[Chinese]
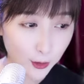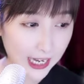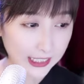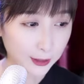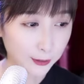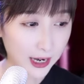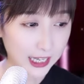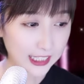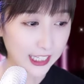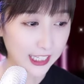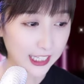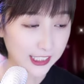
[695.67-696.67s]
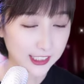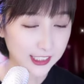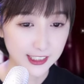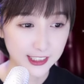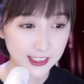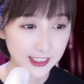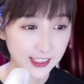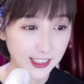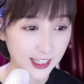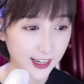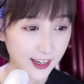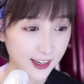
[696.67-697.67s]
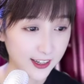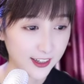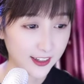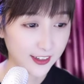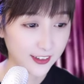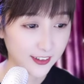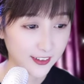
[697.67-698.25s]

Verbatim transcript: 要不的话的话的啊！